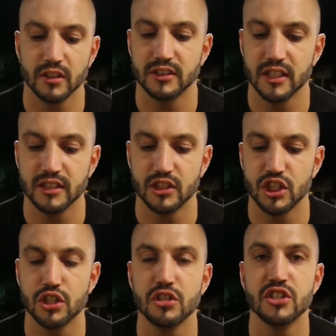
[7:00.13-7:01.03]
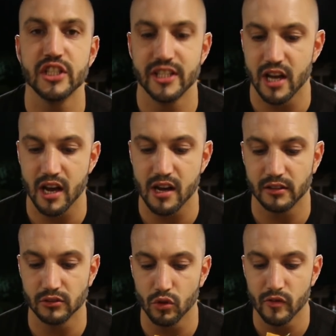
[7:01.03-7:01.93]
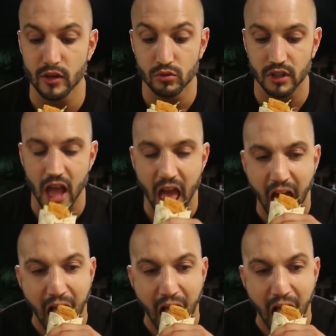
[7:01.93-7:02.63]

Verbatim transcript: c'est chicken César. Donc on va goûter.